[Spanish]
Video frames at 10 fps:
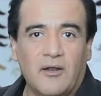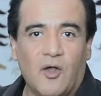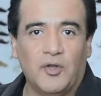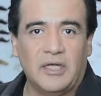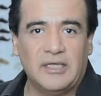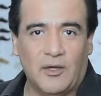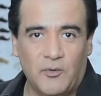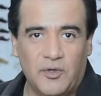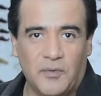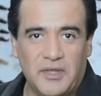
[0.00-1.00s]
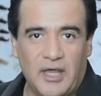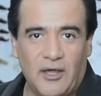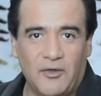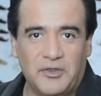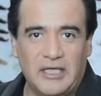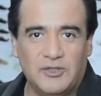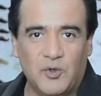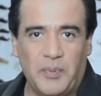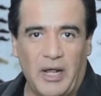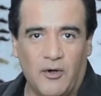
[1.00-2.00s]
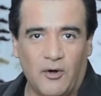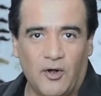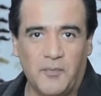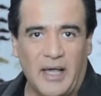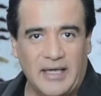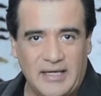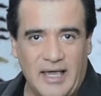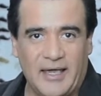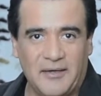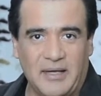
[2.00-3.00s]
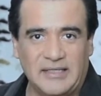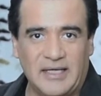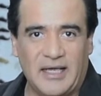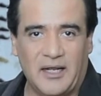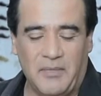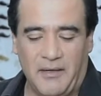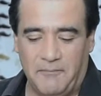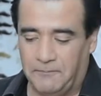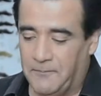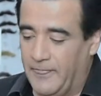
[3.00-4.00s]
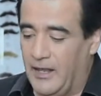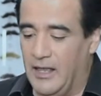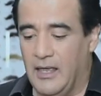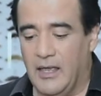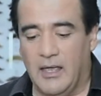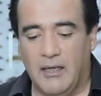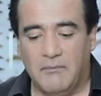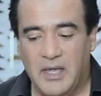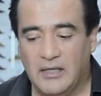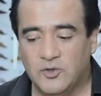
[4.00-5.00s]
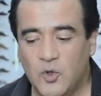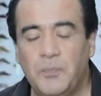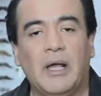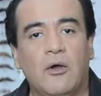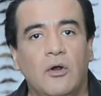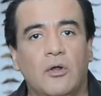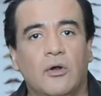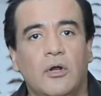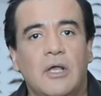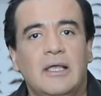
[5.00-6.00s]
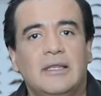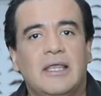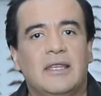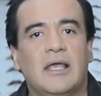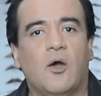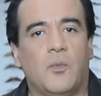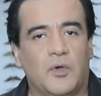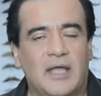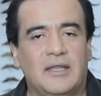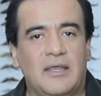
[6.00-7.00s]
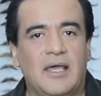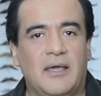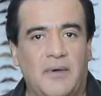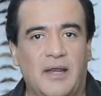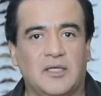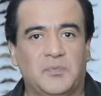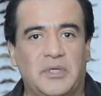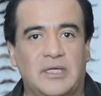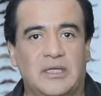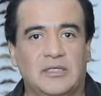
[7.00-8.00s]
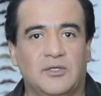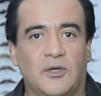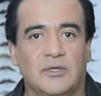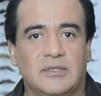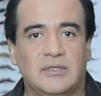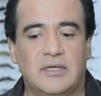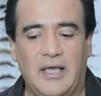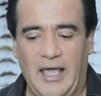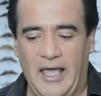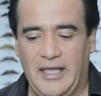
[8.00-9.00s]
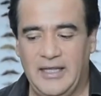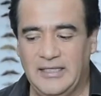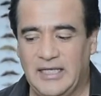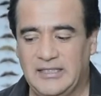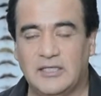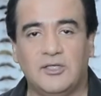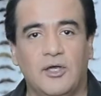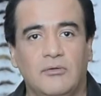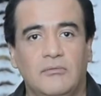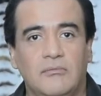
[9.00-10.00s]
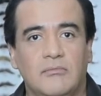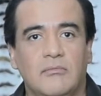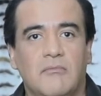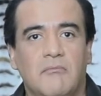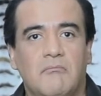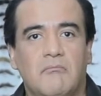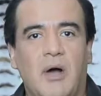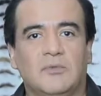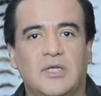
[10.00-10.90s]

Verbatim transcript: con el segundo video de Supracolor Maquillaje Base Crema. Bien, Supracolor tiene, como ya te dije, varias presentaciones. En esta sección vamos a